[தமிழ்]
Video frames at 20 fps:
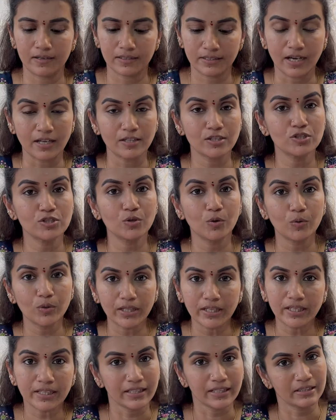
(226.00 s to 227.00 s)
டன்சோ
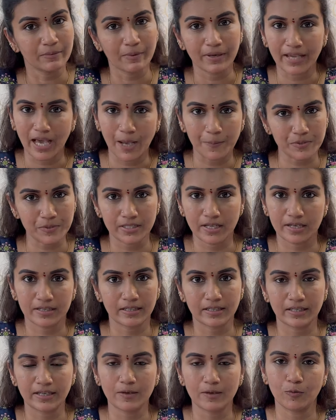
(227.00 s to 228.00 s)
லிங்க் இந்த மாதிரி ஆப்ஸ்லாம்
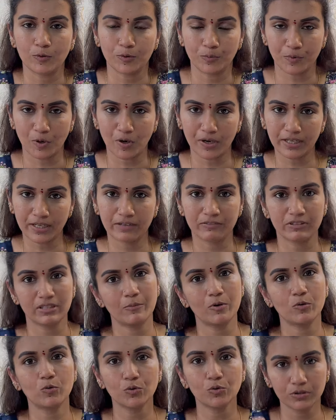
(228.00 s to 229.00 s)
இருக்குல்ல ஒரு ப்ராடக்ட்டை வந்து
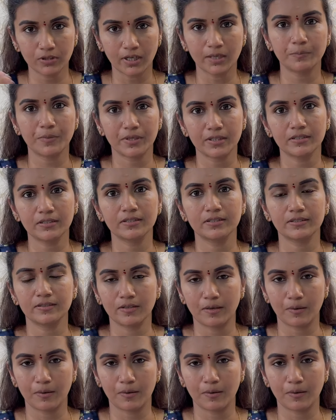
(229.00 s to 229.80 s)
நம்ம கொடுத்து அனுப்புறதுக்கு